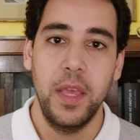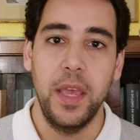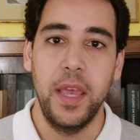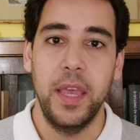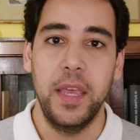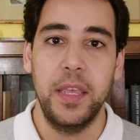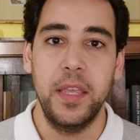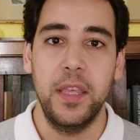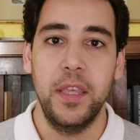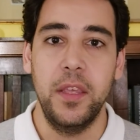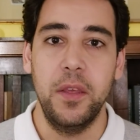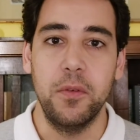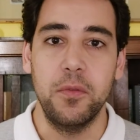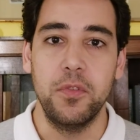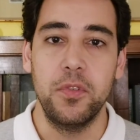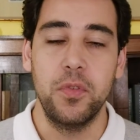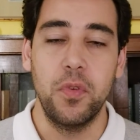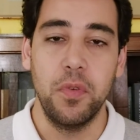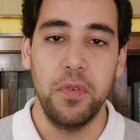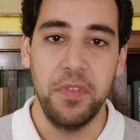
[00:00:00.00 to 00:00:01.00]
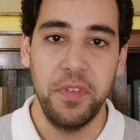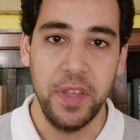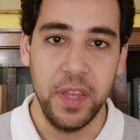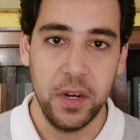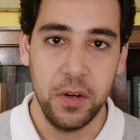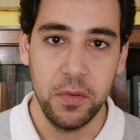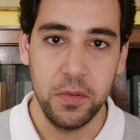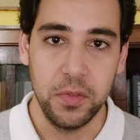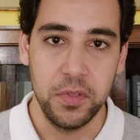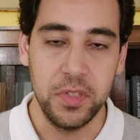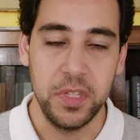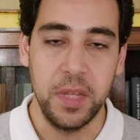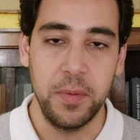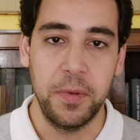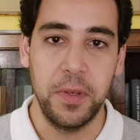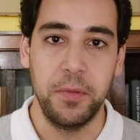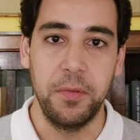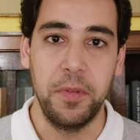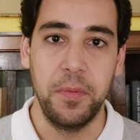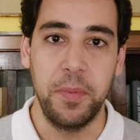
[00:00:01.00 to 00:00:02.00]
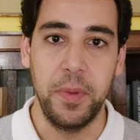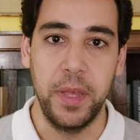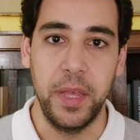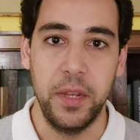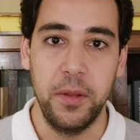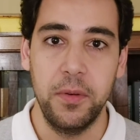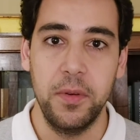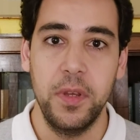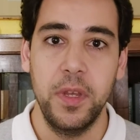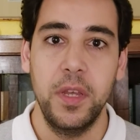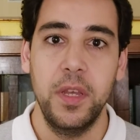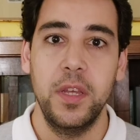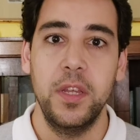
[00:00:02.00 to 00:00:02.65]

é que os governos na época do Império